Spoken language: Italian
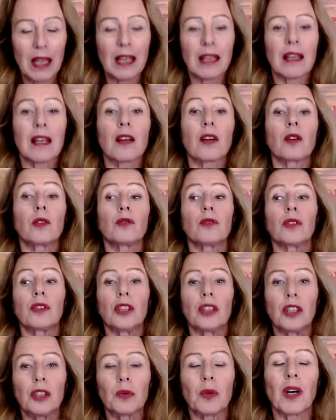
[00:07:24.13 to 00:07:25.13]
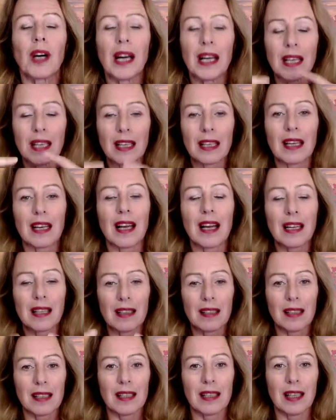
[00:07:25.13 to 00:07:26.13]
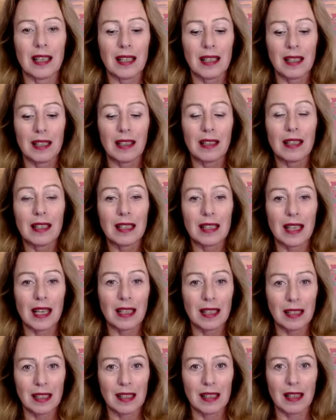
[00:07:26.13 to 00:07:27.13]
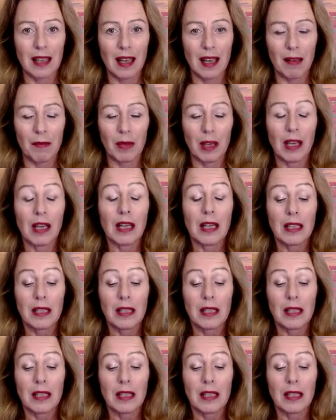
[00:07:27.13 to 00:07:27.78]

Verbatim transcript: che continuo a ricreare stesse, gli stessi schemi.